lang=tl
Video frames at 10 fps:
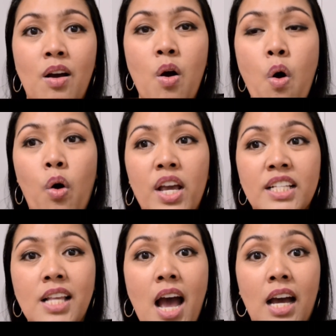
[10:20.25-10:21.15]
okay
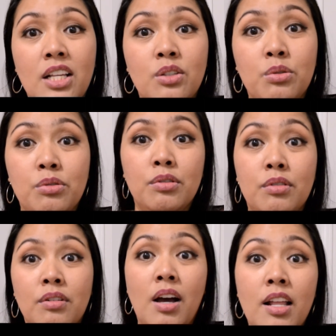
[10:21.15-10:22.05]
sa akin
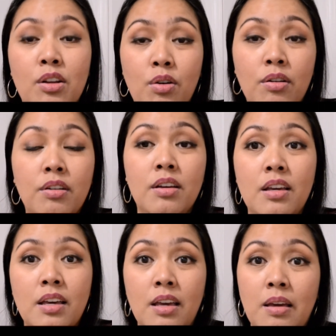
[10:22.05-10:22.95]
yung ano
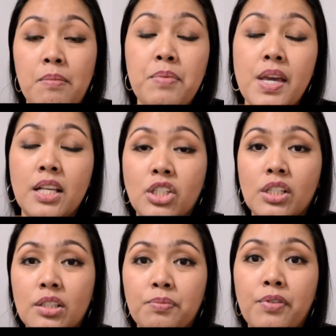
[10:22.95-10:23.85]

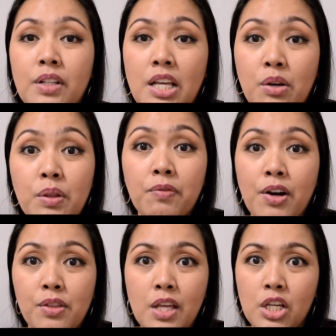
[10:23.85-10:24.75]
BH Liquid
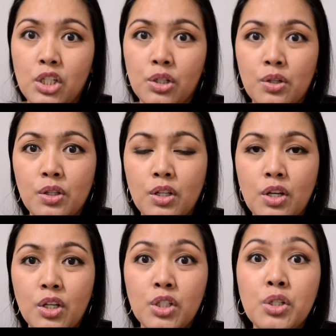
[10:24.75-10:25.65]
Foundation.
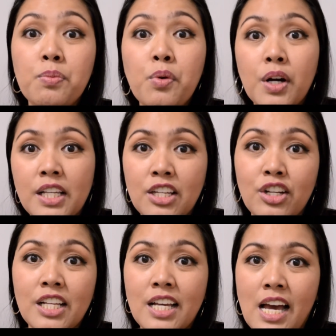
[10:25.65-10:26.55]
Subukan nyo
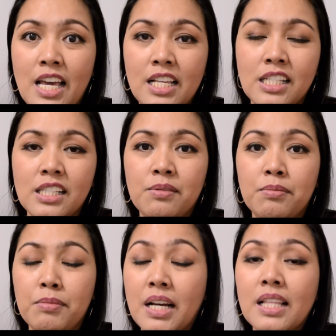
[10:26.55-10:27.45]
rin guys.
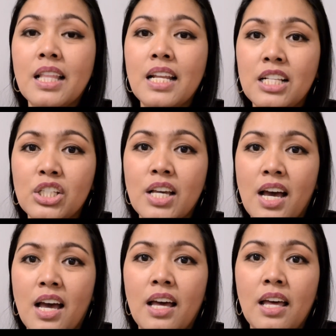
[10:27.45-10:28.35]
Maganda rin siya.
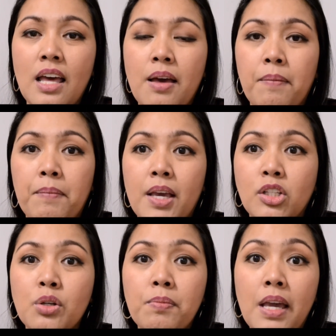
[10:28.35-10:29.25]

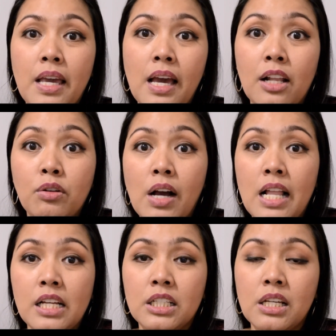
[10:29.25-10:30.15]
Medyo may ano nga
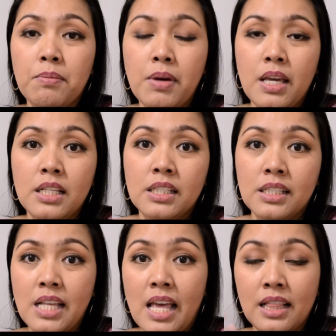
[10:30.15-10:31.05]
lang siya, may
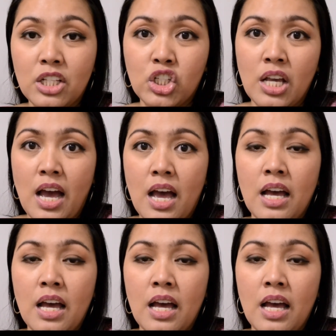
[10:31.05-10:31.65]
scent siya